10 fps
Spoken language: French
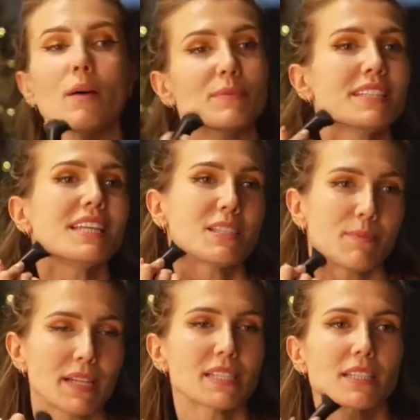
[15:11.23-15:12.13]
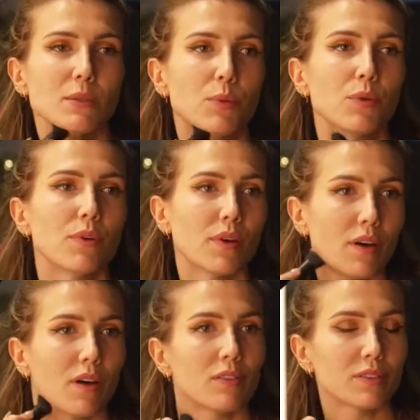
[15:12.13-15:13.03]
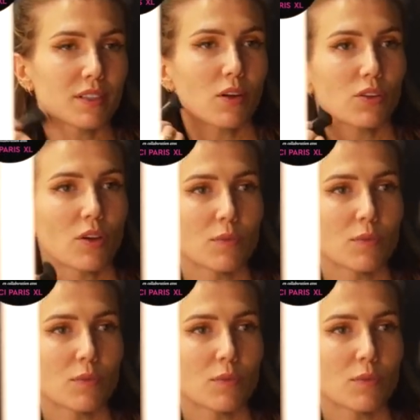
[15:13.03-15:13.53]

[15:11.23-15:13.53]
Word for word: Un petit espace oui, c'est ça. Euh, et donc,